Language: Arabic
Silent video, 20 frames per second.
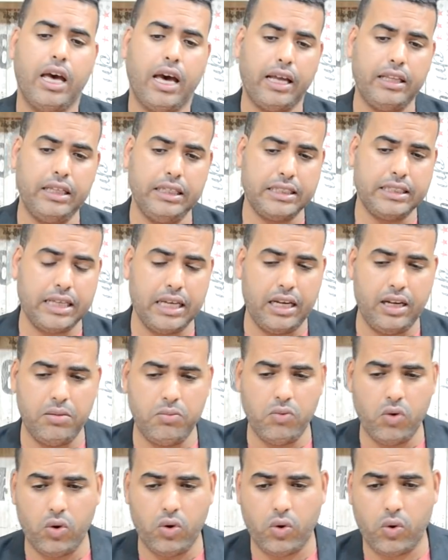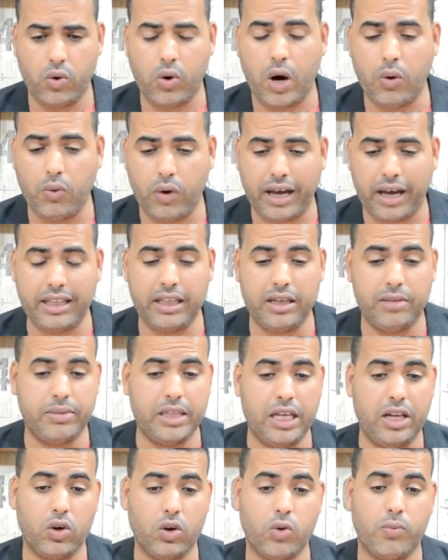غادي نتكلموا او غادي
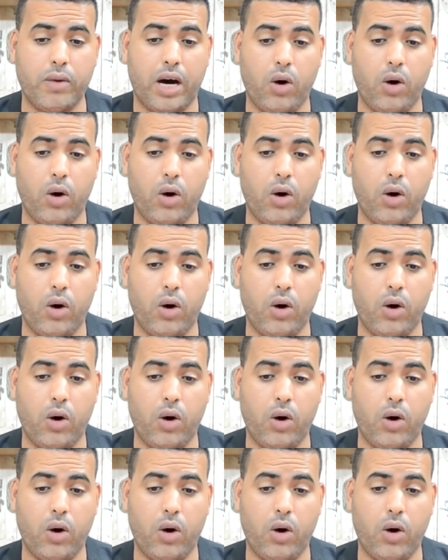نبدا لكم